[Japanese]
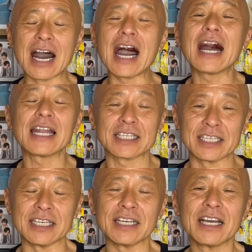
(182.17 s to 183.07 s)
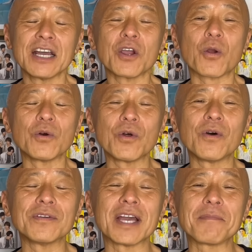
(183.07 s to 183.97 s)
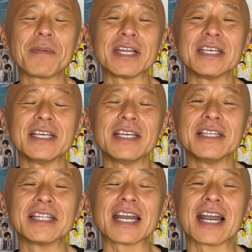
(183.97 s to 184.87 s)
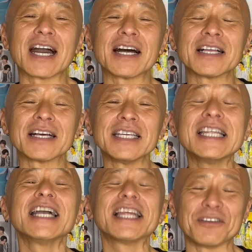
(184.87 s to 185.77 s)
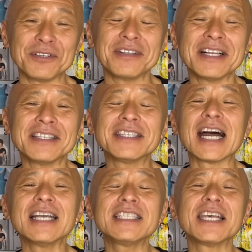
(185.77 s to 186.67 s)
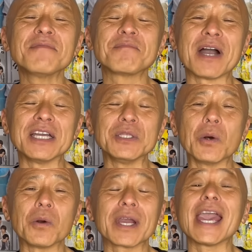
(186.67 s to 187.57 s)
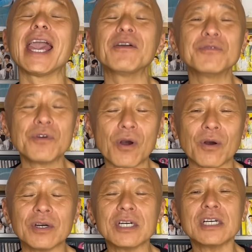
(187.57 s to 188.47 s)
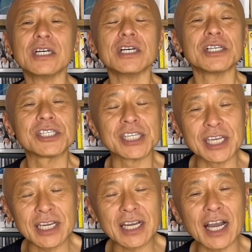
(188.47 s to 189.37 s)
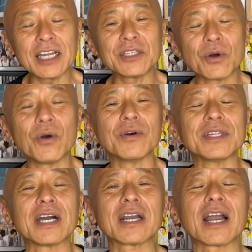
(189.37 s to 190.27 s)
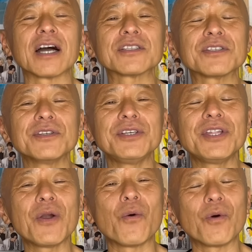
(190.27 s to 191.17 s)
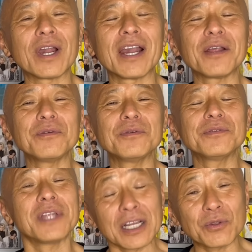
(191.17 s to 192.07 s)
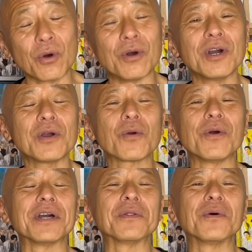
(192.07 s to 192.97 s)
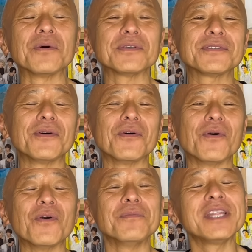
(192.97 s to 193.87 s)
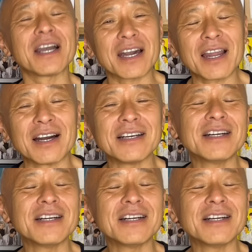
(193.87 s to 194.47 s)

嵐、この、やっぱり、なんか、偉大なる大先輩の系譜を、しっかりとなんか継いでおられるなと、今夜の放送を見ながら、